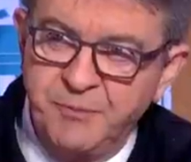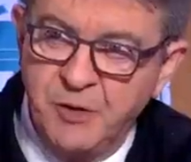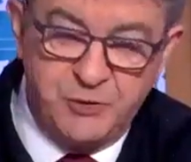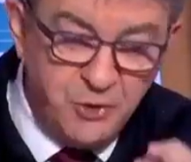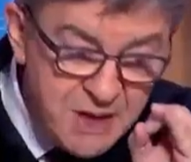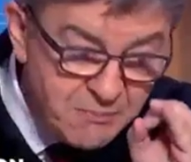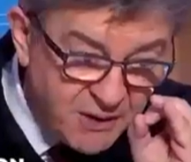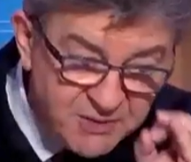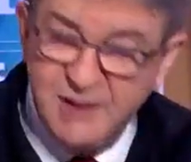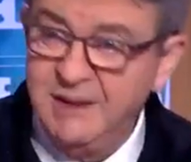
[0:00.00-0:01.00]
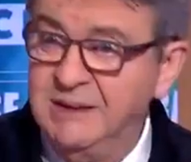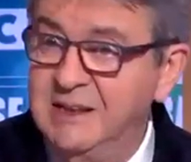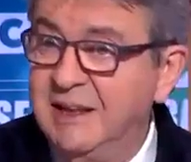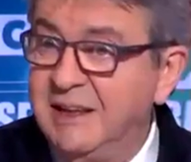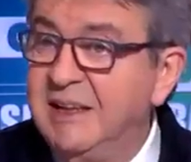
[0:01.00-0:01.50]
Ce n'est pas vrai
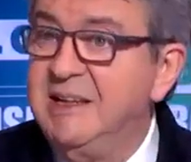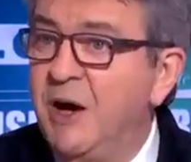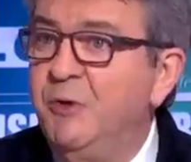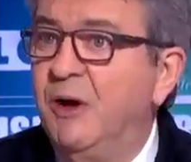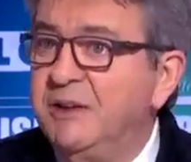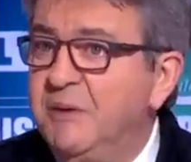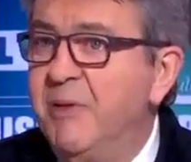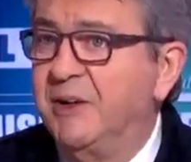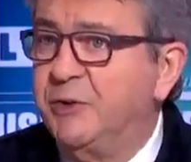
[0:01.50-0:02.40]
il y a eu un débat